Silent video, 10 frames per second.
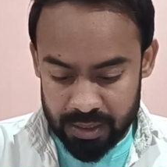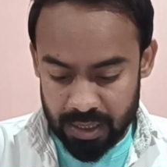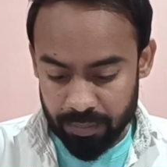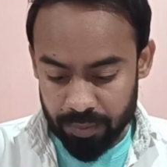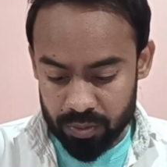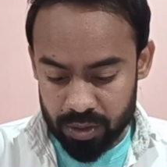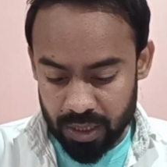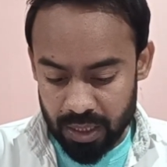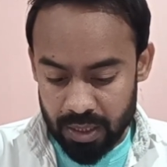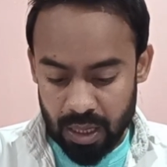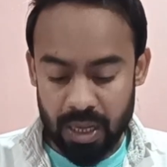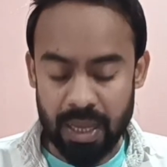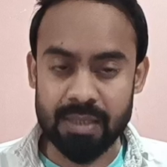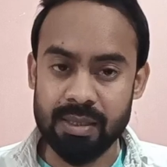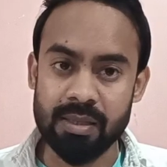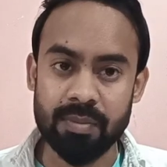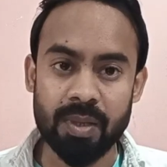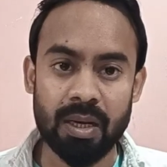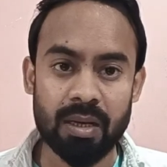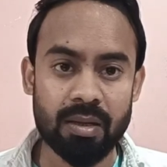यहाँ पे उसने एक्सेस अपने